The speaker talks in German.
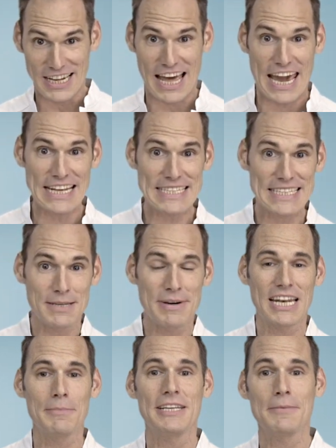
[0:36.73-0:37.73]

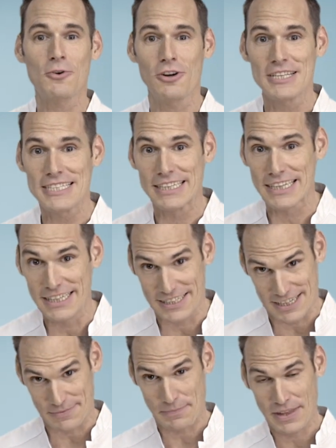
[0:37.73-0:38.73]
Reizthema, nämlich dem Cholesterin,
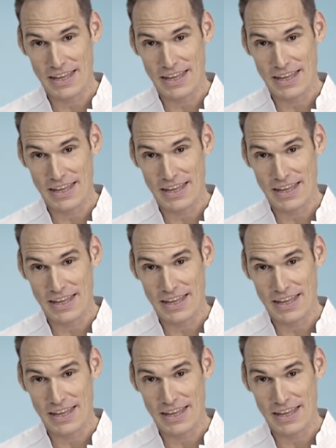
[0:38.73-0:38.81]
an.